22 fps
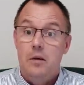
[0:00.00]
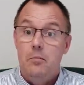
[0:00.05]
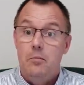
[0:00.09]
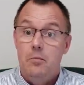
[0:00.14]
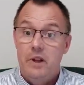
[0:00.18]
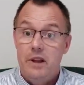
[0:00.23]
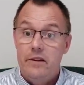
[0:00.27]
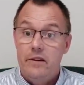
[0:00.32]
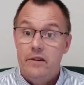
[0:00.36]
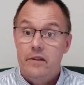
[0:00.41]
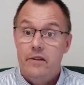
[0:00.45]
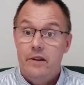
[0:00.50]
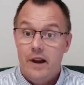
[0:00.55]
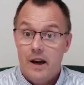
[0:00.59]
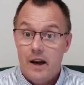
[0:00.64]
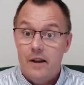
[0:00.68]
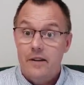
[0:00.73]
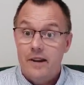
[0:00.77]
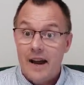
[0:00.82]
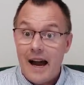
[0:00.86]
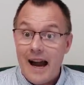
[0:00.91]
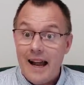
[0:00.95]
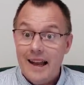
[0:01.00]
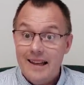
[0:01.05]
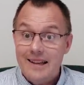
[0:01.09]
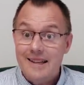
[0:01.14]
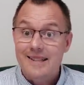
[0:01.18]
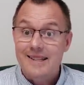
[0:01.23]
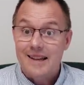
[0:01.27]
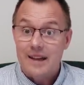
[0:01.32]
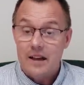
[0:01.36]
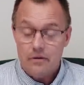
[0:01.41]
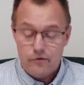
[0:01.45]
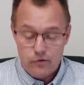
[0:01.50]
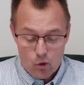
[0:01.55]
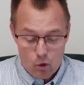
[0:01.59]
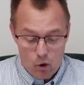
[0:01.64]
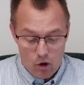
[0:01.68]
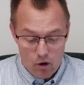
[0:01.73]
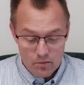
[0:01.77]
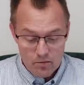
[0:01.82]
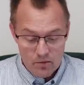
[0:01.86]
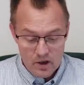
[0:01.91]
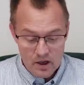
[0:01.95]
Mit der
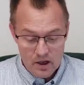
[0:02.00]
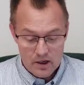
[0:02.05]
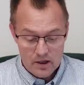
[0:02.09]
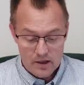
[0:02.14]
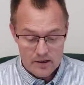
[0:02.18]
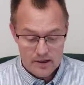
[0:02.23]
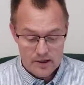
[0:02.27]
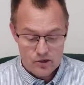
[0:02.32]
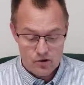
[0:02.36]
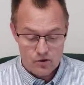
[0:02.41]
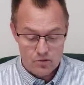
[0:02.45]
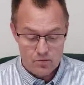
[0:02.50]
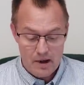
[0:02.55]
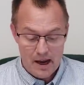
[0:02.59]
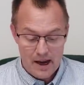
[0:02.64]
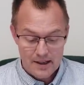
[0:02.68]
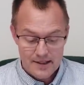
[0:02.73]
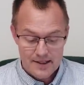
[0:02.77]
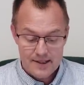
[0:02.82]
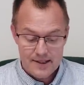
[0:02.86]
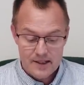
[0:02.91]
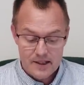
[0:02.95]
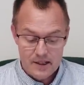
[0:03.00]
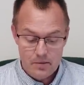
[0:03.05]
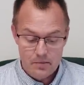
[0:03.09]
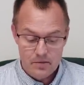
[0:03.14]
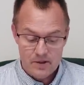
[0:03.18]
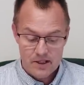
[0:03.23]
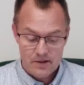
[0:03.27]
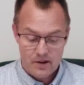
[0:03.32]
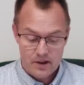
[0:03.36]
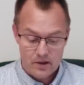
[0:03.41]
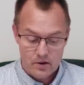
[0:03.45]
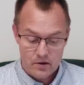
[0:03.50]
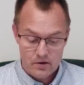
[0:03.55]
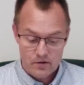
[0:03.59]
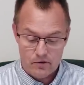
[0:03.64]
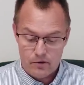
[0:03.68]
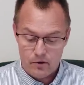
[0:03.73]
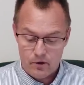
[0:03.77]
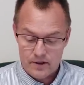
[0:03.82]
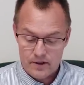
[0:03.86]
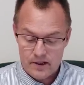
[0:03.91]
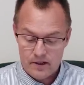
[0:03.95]
NALES-Reform zum
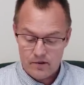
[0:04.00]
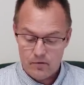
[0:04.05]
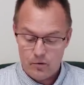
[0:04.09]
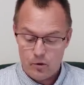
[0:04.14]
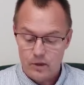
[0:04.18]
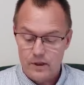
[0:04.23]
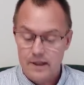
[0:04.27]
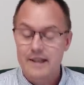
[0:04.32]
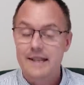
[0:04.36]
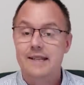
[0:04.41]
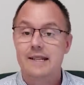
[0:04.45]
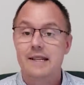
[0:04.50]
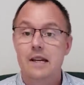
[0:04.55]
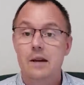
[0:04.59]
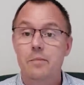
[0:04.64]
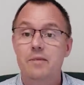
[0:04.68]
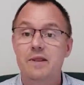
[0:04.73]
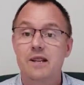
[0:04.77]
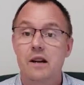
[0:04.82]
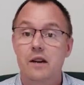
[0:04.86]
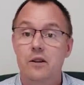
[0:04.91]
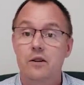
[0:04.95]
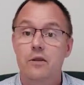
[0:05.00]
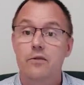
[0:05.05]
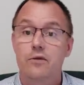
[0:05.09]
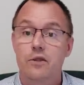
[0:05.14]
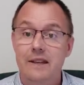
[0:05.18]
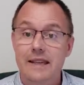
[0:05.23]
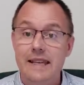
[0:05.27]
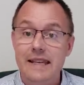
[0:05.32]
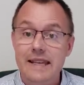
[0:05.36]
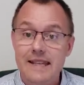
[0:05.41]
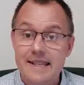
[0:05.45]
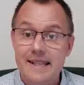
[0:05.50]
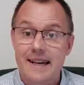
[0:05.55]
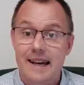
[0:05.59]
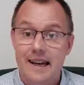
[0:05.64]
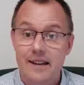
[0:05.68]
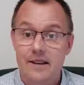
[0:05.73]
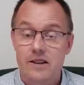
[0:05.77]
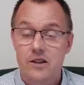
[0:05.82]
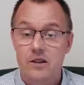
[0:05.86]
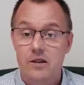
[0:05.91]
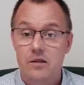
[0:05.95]
01.07.2014 wurde das Lebensalter für diese
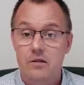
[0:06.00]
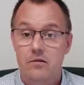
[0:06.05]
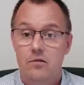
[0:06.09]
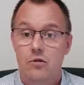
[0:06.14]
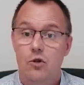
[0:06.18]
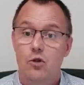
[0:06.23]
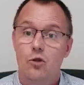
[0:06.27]
Rente